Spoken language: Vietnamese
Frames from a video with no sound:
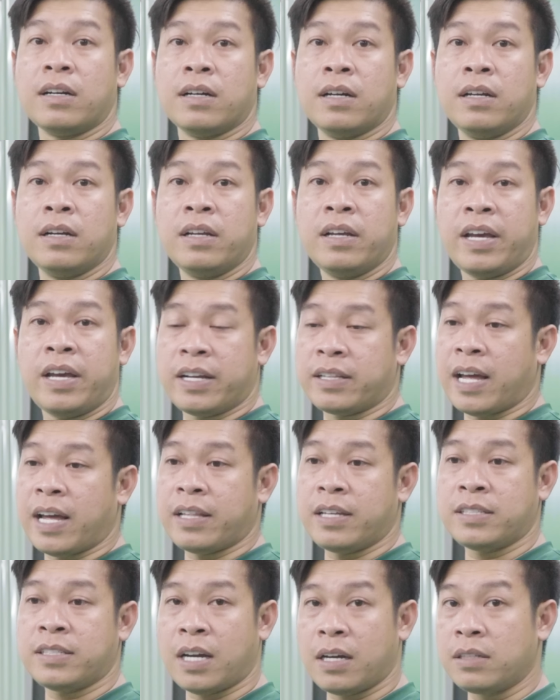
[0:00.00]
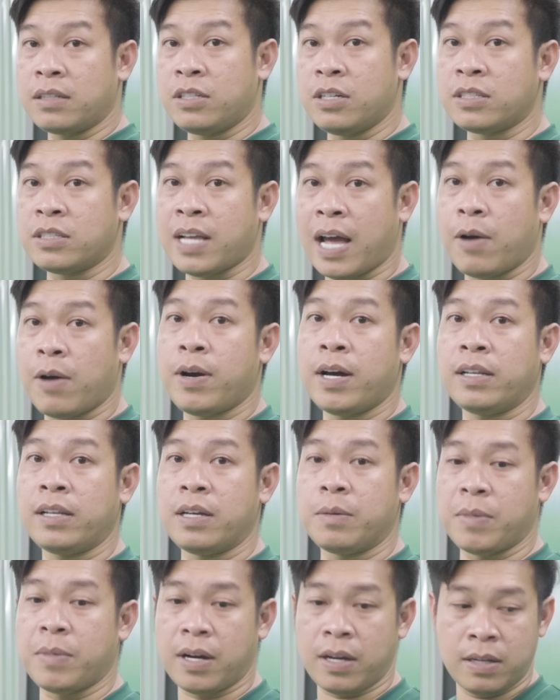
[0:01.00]
nữa hiện tại thì sân chưa sao hết
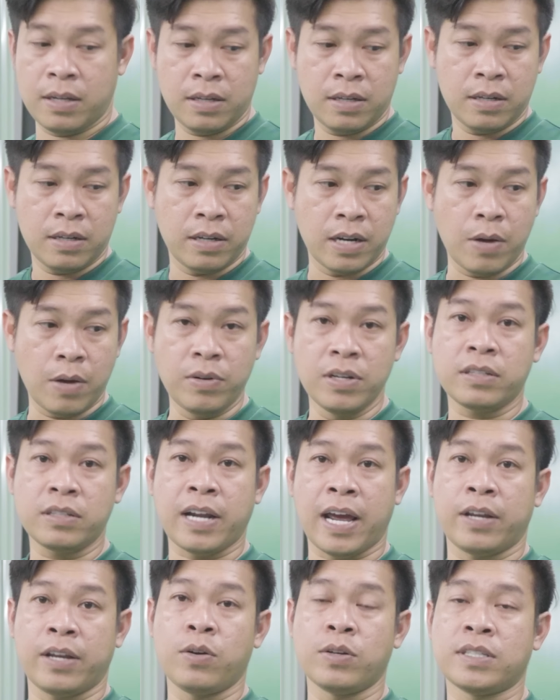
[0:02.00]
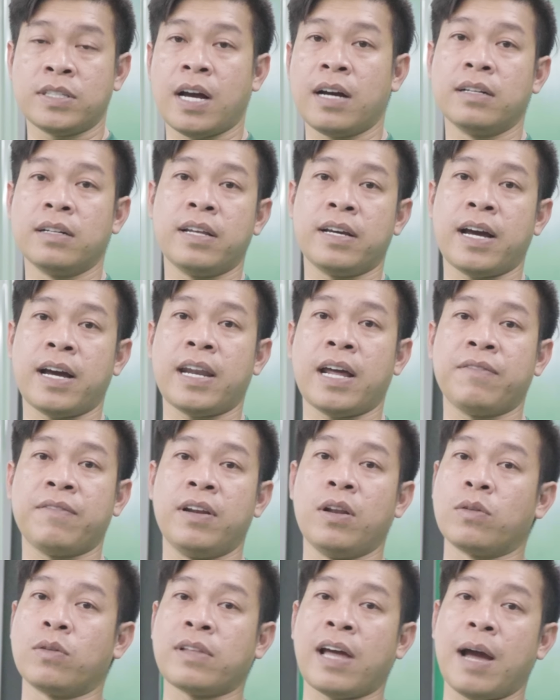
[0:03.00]
nhưng mà nếu nước tràn vô sân thì khả năng
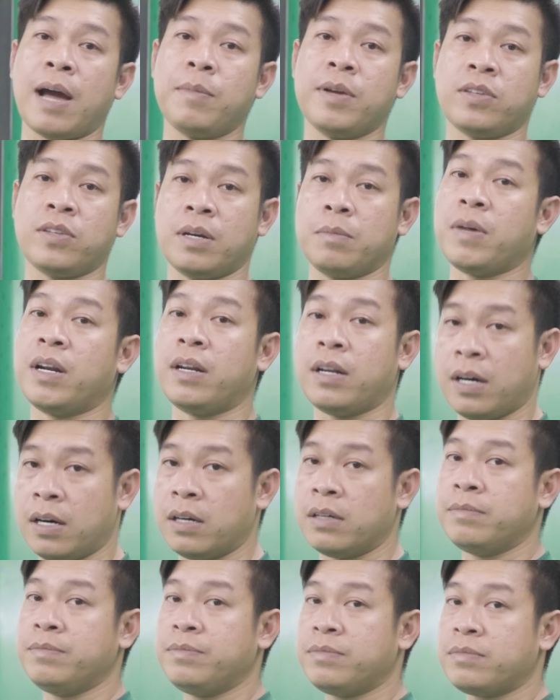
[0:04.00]
phải lột thảm là chuyện bình thường